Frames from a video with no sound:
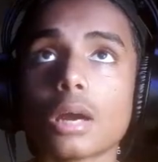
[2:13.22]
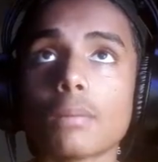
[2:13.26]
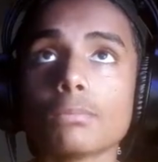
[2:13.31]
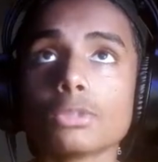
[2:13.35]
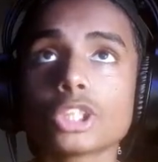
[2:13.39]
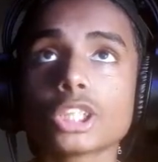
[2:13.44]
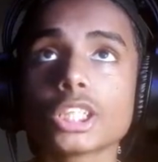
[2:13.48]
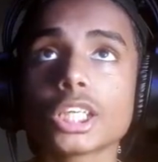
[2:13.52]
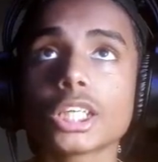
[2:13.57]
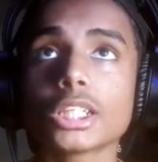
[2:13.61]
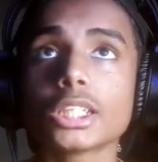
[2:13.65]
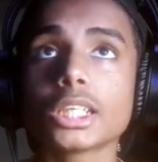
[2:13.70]
अब
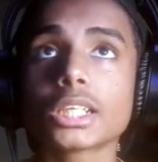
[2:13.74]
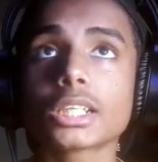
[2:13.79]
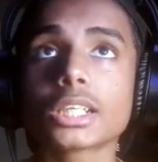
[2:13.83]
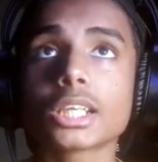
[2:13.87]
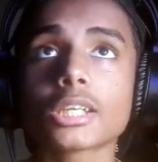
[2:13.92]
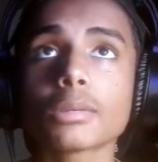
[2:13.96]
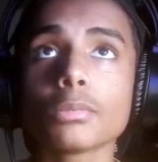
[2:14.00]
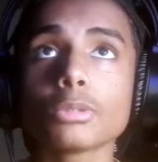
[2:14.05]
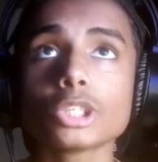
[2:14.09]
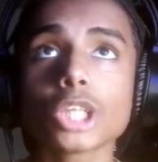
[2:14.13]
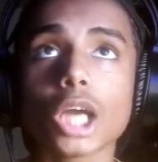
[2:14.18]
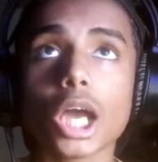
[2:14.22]
मुझे ये देखना
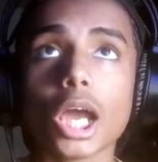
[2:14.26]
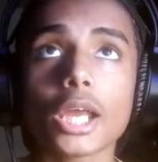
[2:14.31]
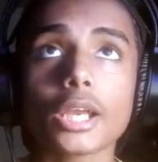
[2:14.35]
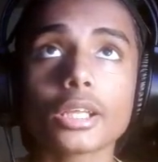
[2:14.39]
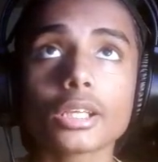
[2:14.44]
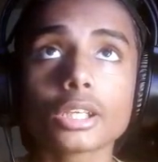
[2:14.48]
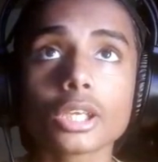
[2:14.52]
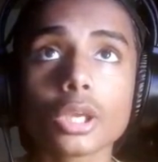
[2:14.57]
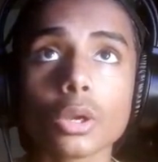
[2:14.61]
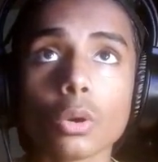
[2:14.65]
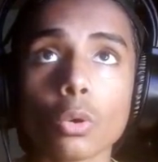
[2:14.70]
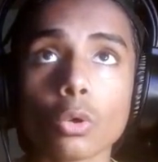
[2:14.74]
है कि मुझे
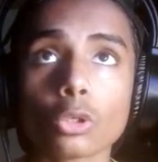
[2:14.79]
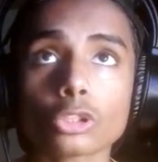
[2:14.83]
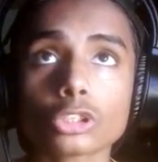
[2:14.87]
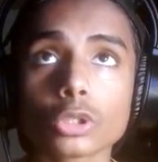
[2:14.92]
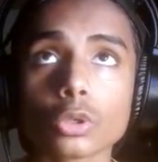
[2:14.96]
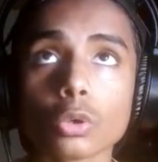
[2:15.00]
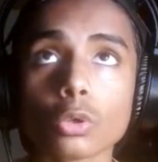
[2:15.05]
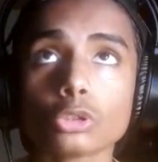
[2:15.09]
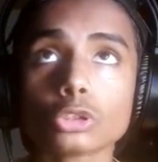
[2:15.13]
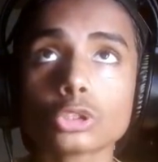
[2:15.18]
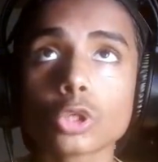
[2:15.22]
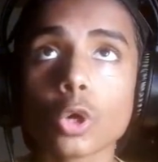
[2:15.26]
आयरन के ओर से
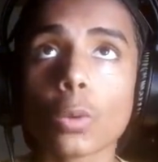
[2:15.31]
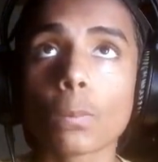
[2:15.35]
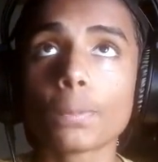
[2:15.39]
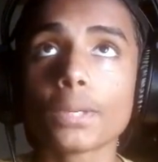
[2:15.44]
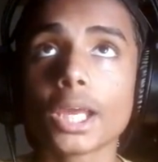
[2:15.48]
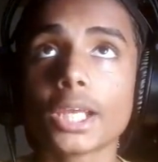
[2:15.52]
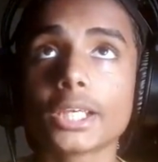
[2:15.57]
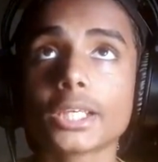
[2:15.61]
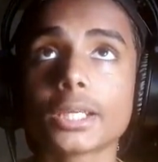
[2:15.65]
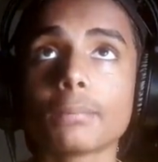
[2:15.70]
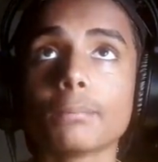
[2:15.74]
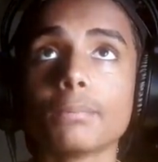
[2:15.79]
कौन सा ओपी
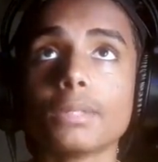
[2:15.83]
आइटम